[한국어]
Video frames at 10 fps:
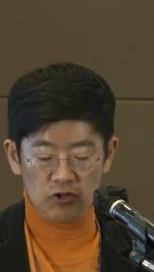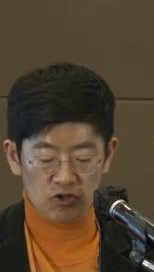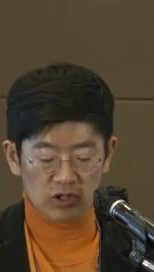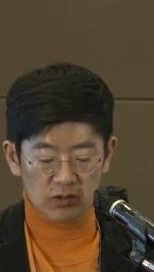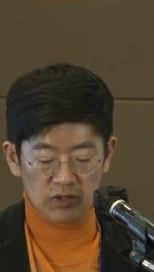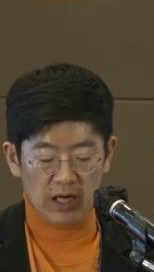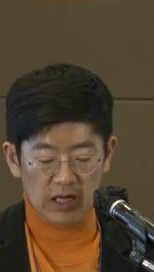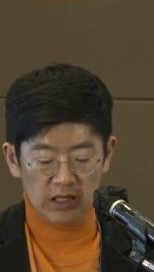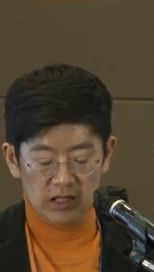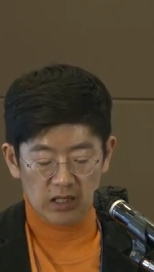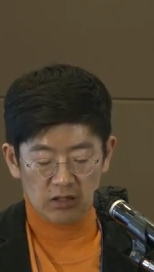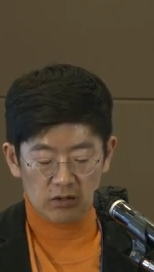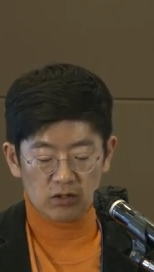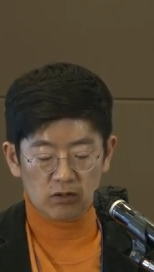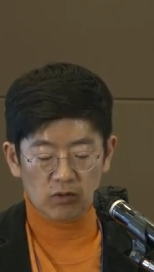해주셨습니다.
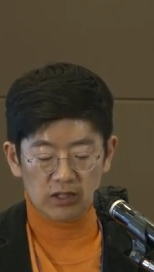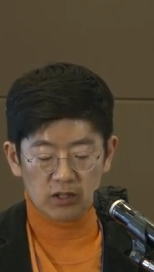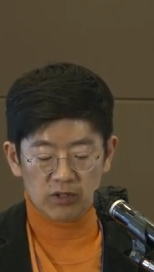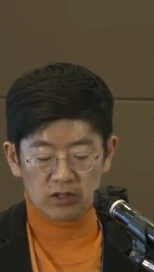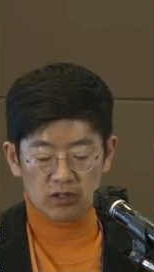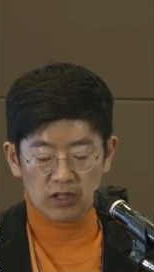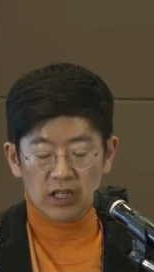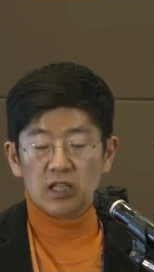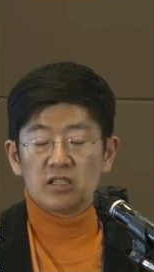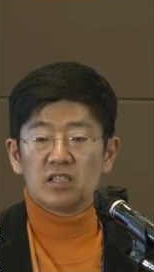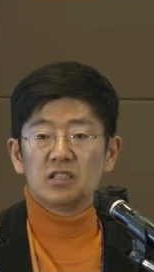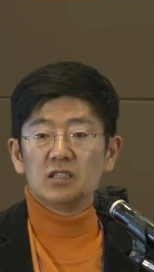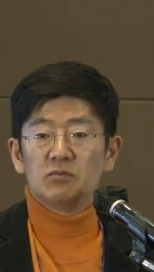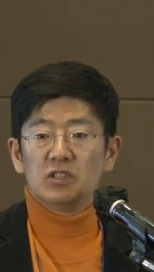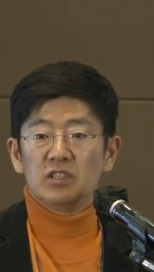그리고 그런 관점에서
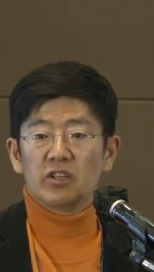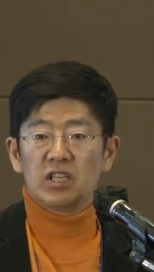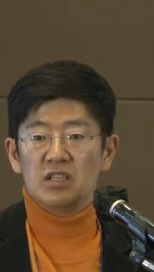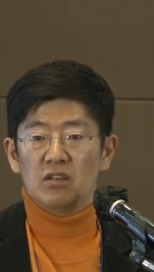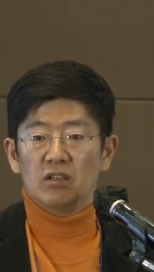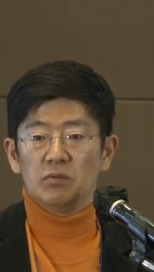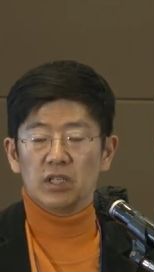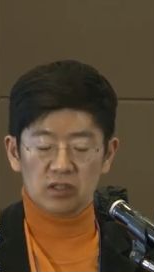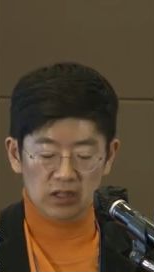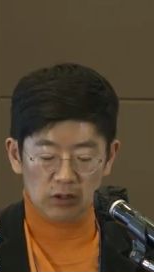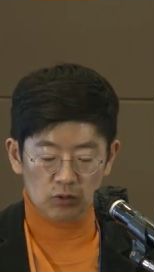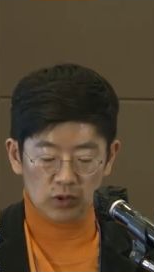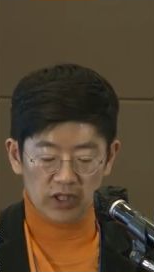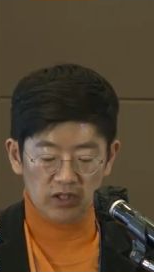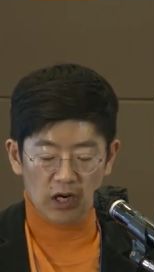지금은 이제 긴 여름이 끝나고
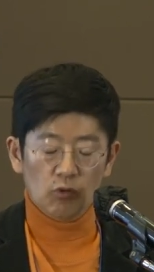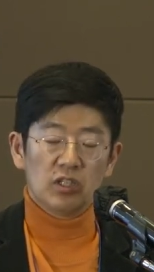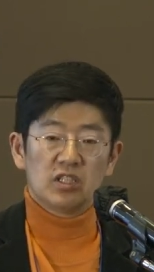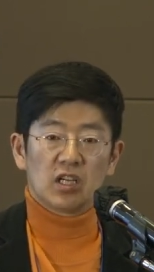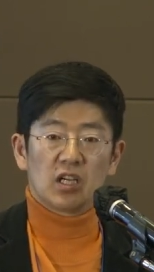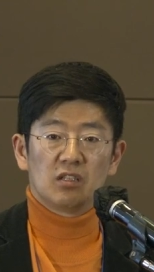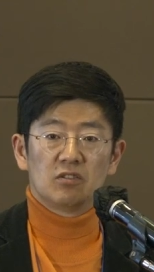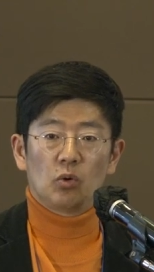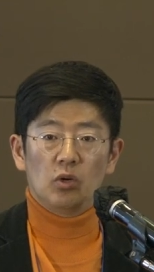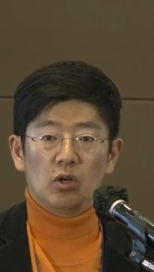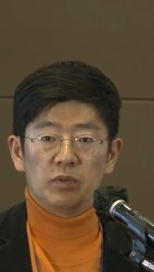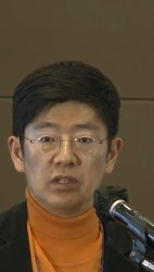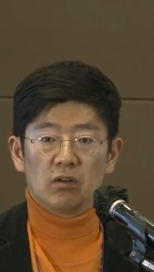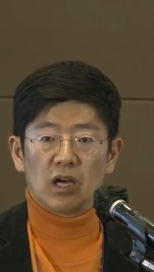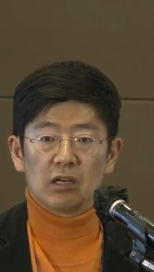긴 겨울이 시작하는
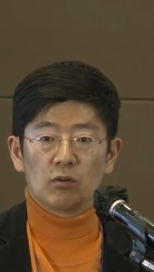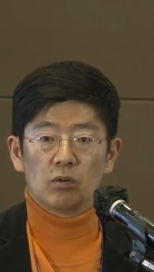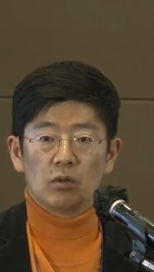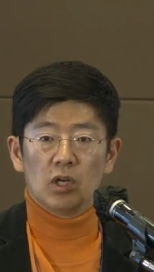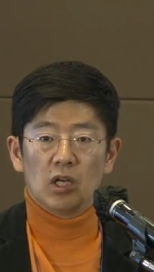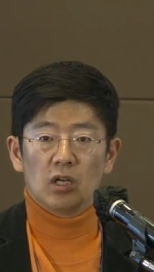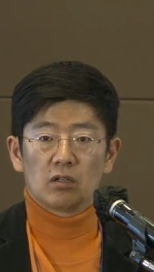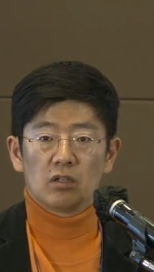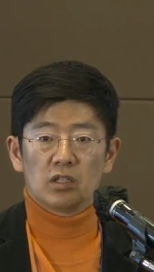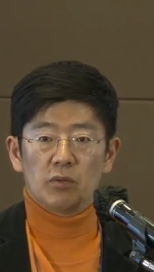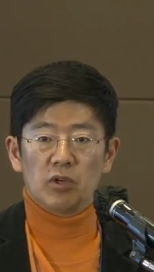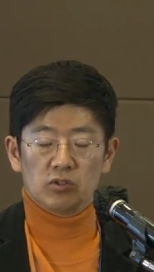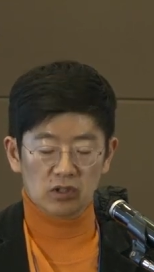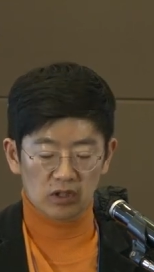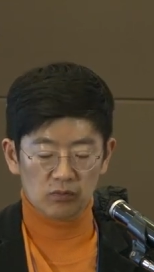초엽인 것 같고 그렇기 때문에
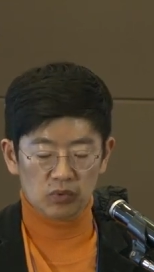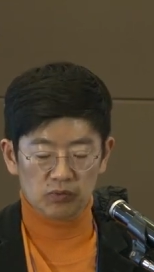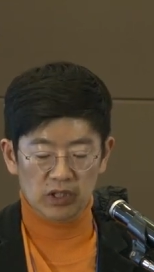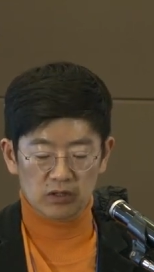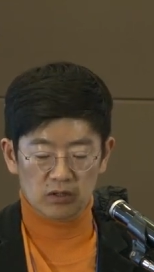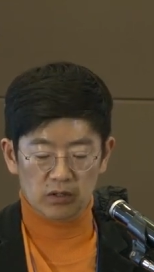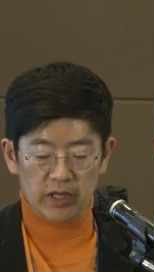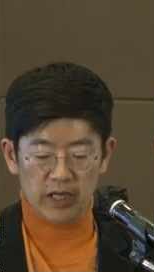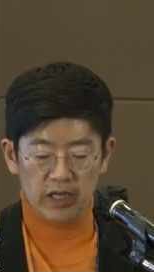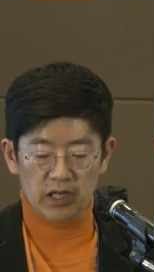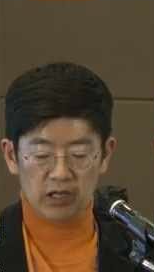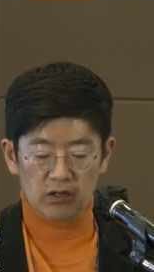어떤 그런 부분에 있어서의